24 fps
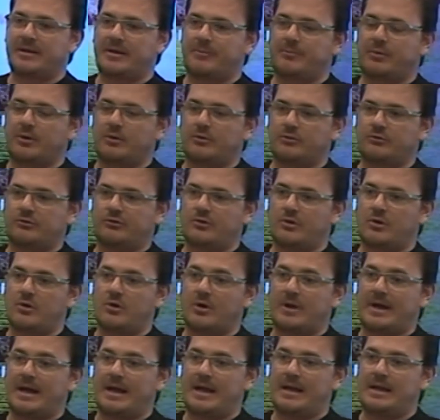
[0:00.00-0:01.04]
de producción
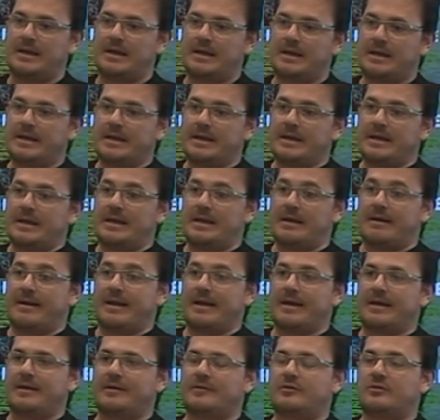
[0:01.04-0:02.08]
local y la
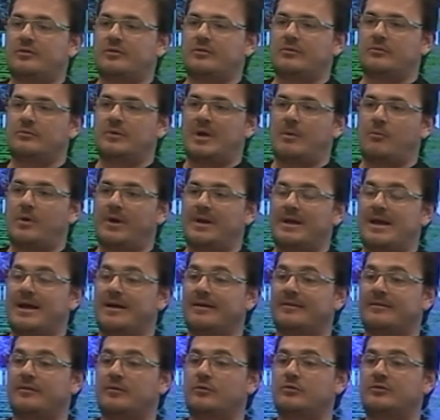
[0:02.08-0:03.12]
verdad que es una modalidad
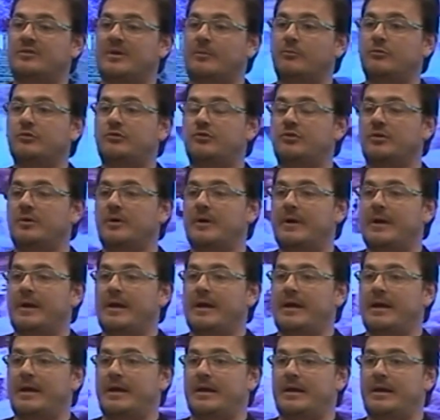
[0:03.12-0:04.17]
que se usa mucho
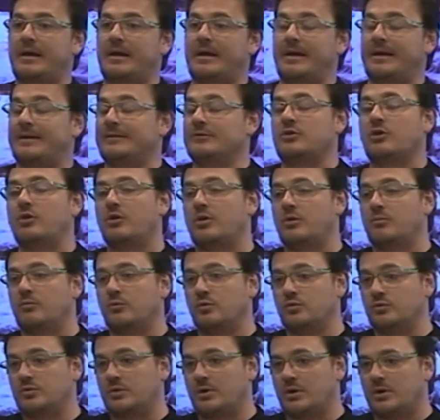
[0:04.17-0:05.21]
eh, en todo el
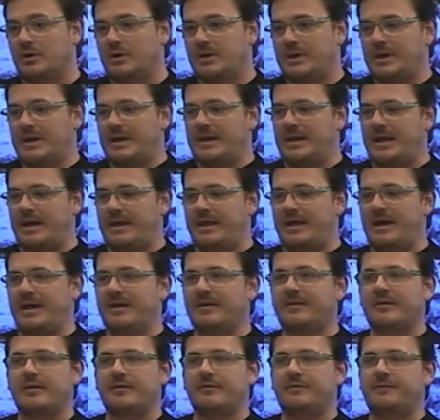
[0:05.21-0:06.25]
mundo. La idea
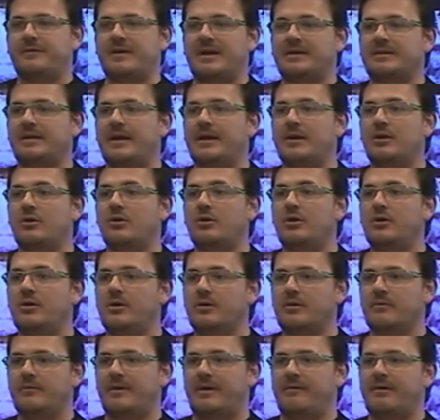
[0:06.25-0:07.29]
es fiesta del
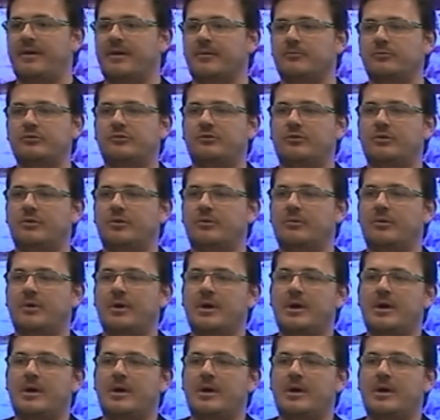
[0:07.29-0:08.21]
color, va a haber mucho